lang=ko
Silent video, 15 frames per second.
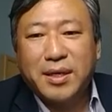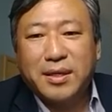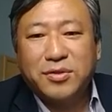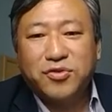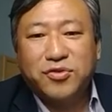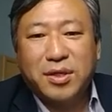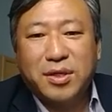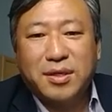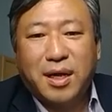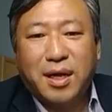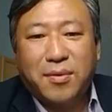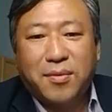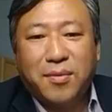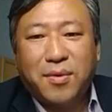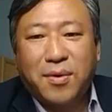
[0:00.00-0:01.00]
출자를
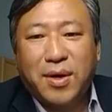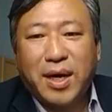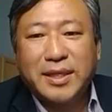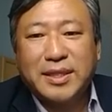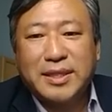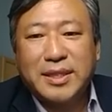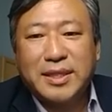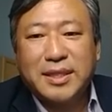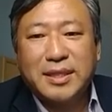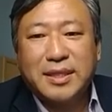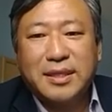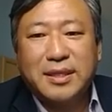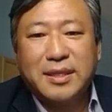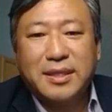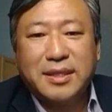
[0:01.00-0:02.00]
하고 같이
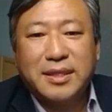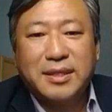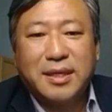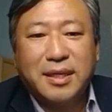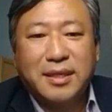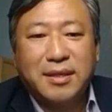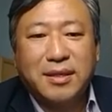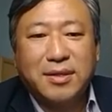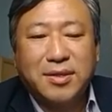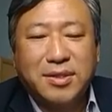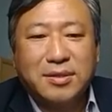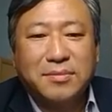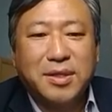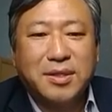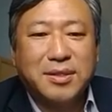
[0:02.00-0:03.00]
예, 일을 한 그런
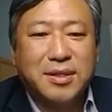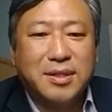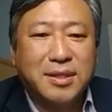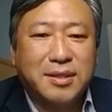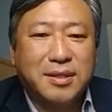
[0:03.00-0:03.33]
측면에서 큰